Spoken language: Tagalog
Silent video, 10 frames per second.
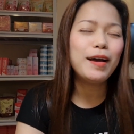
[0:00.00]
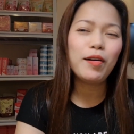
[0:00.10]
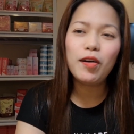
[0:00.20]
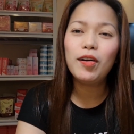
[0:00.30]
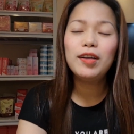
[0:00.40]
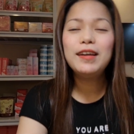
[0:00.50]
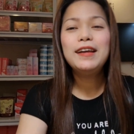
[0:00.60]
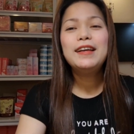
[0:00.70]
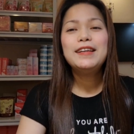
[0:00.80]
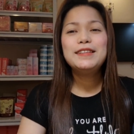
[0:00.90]
nako
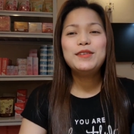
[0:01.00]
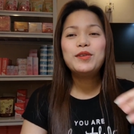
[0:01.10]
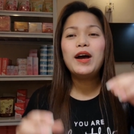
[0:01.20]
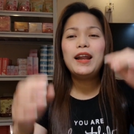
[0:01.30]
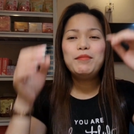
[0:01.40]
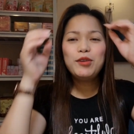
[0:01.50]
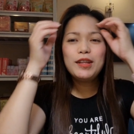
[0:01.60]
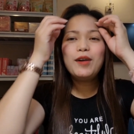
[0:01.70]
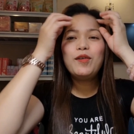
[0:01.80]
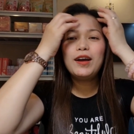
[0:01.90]
siguro alam niyo
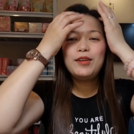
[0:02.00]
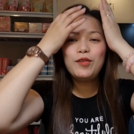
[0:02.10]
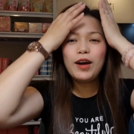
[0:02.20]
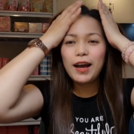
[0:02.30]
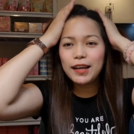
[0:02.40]
na kung ano ang